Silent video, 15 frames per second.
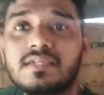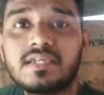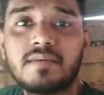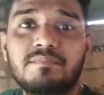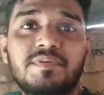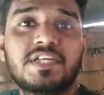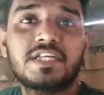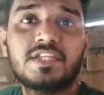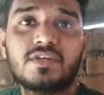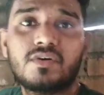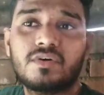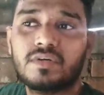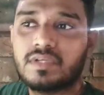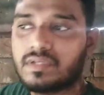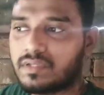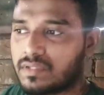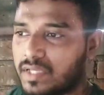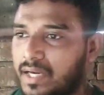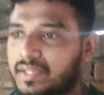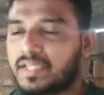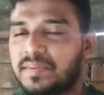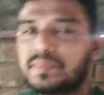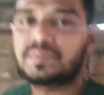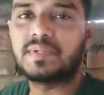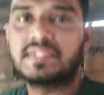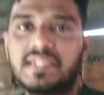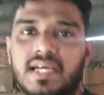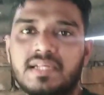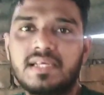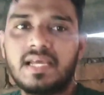ये वीडियो ये टिप्स
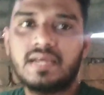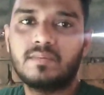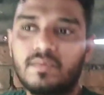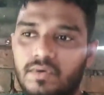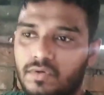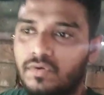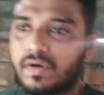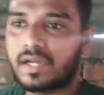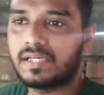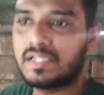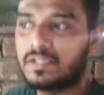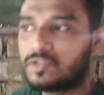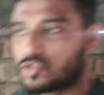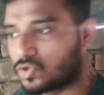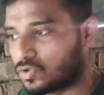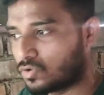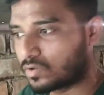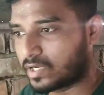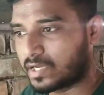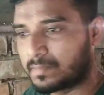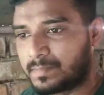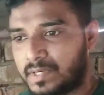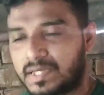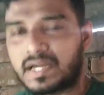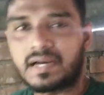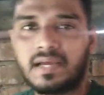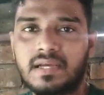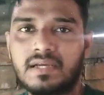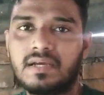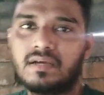बेसिकली हैं उन लोगों के लिए जो लोग एक
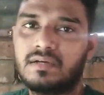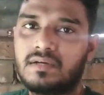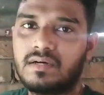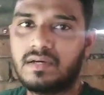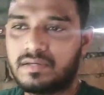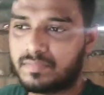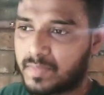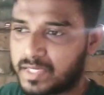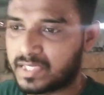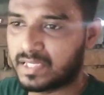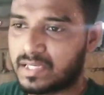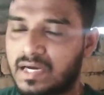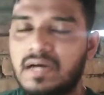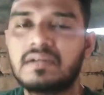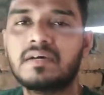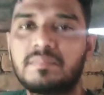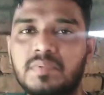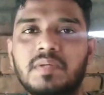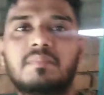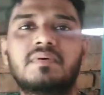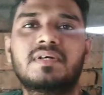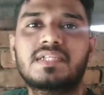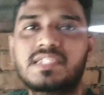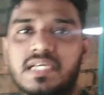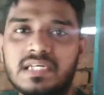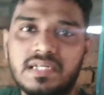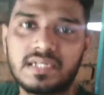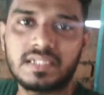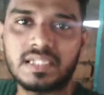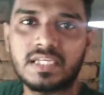ब्रीडर हैं हर महीने हर हफ्ते बर्ड
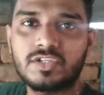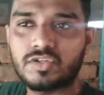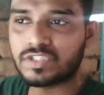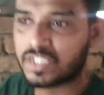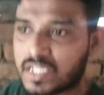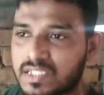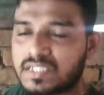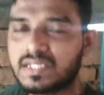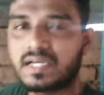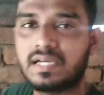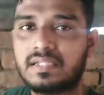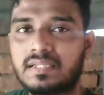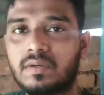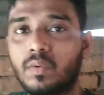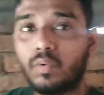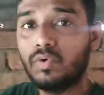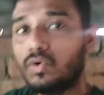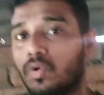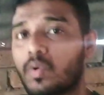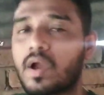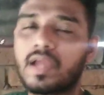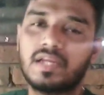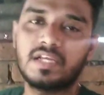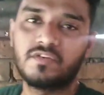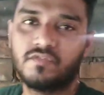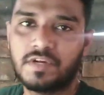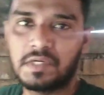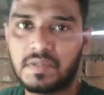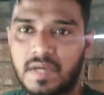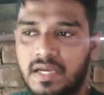सेल करते हैं जो चिक्स निकलते हैं उन लोगों के लिए
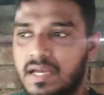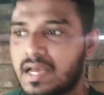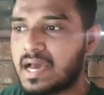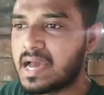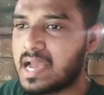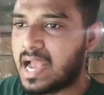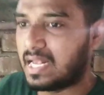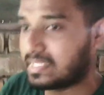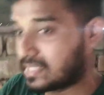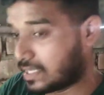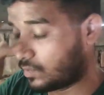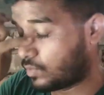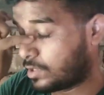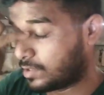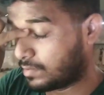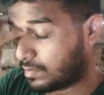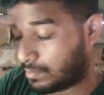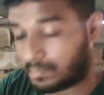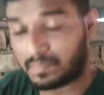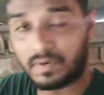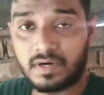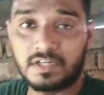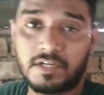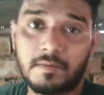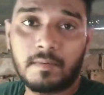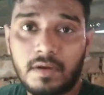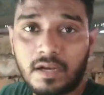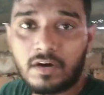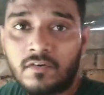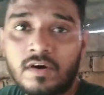वीडियो है ऐसा कोई बर्ड
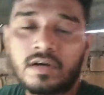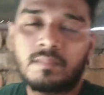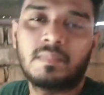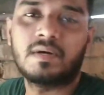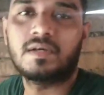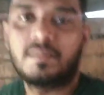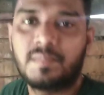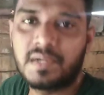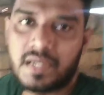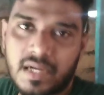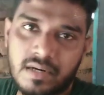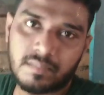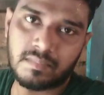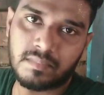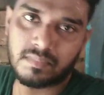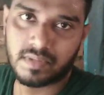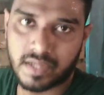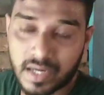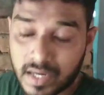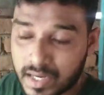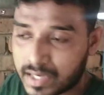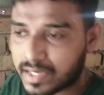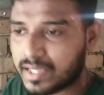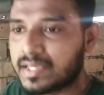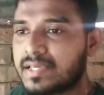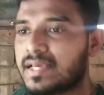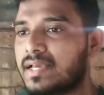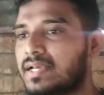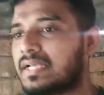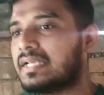लवर बर्ड ब्रीडर के लिए
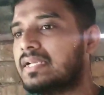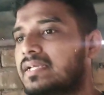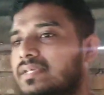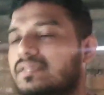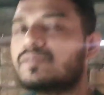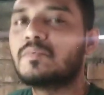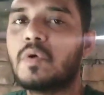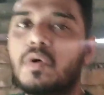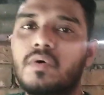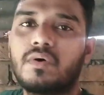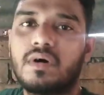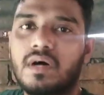नहीं है कि वो